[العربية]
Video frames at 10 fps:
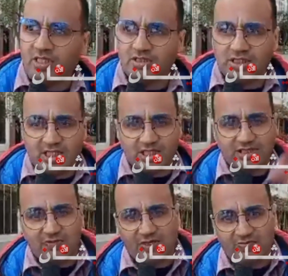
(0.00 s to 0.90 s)
الا كانت
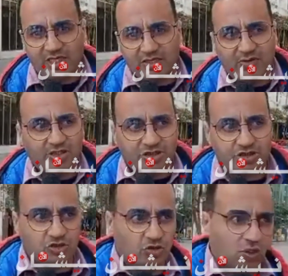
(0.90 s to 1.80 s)
لعبه المغرب
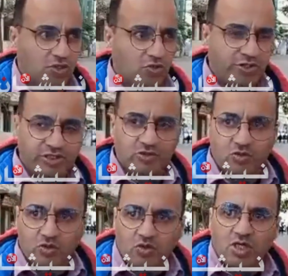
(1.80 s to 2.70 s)
غنشجعوا والو حنا
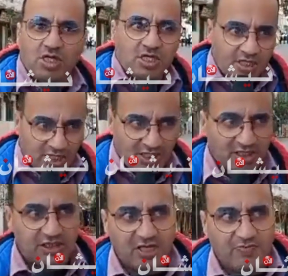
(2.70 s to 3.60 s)
تنقولوا الا
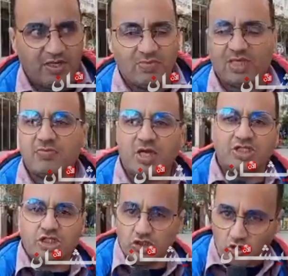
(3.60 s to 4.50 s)
كانت لعبه المغرب
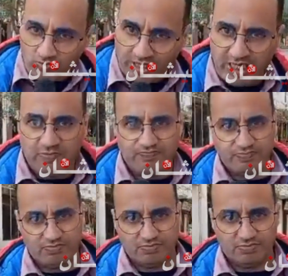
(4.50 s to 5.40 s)
غنشجعوا المغرب
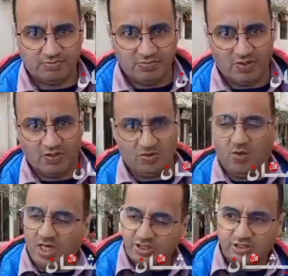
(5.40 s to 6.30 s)

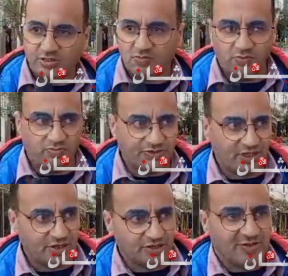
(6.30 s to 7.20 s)
وعاش سيدي محمد
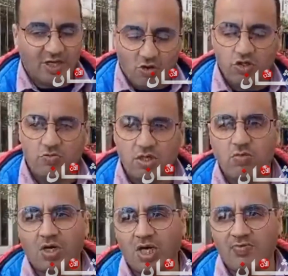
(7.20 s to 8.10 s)
السادس واليوم
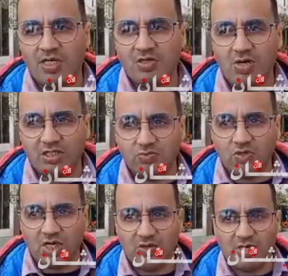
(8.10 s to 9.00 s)
المقابله واحد
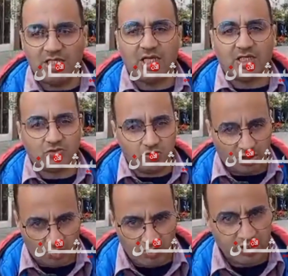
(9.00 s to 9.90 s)
المقابله اللي غتكون
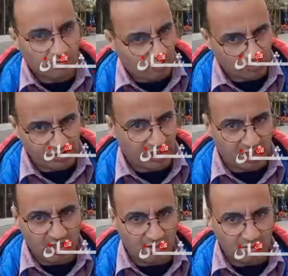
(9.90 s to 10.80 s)
قويه بكل
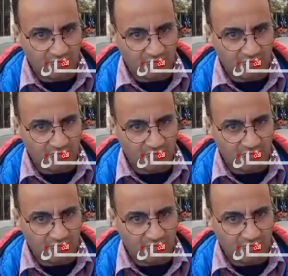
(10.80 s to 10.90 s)
صراحه